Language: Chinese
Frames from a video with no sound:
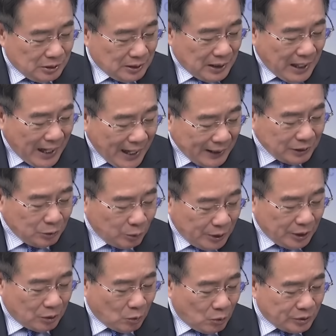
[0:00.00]
捍
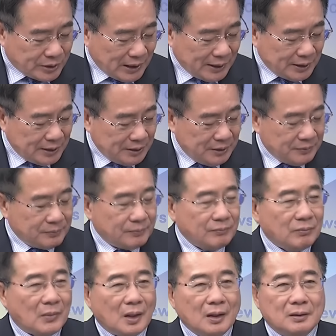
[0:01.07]
卫国家利益，
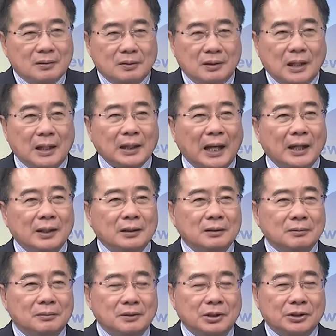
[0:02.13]
南海
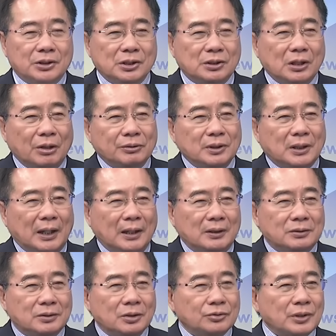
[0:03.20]
以及钓鱼台，
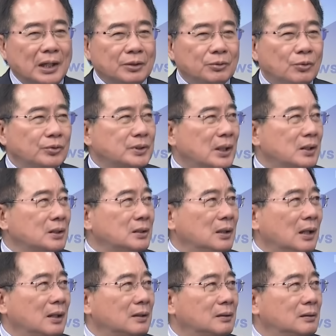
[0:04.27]
这个是捍卫国家利益
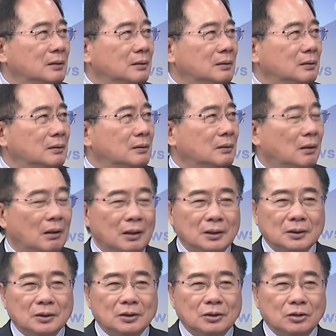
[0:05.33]
啊。对，哦，
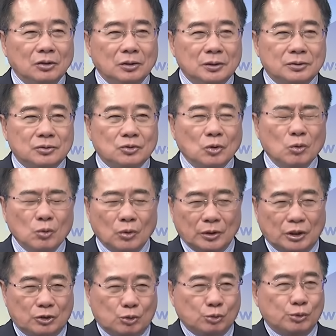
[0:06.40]
因为中国
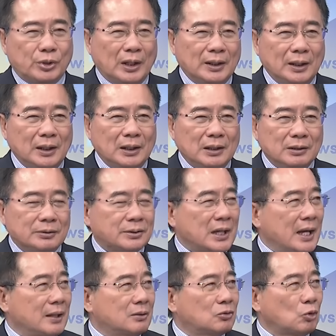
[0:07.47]
的主权利益
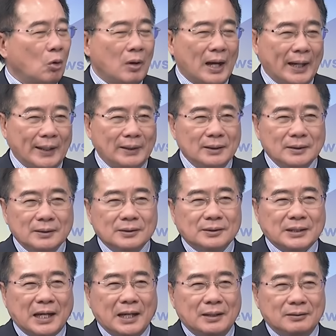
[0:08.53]
在东海，
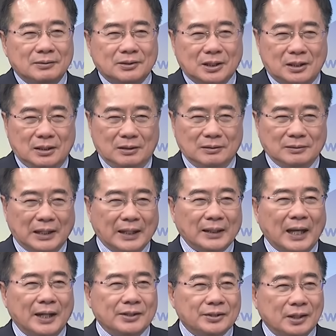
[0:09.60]
在这个南
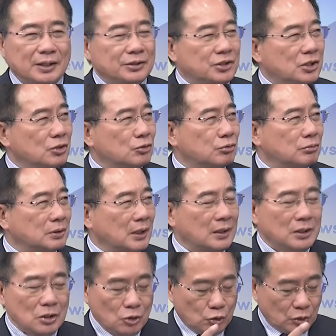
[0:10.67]
海是很清楚的，
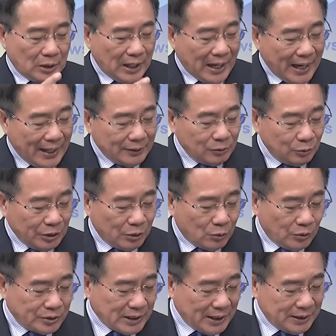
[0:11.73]
所以捍卫
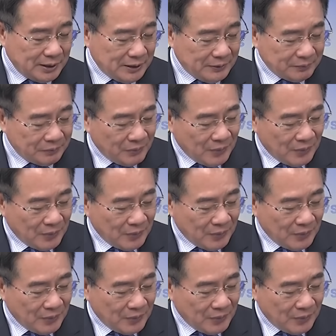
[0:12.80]
国家利益，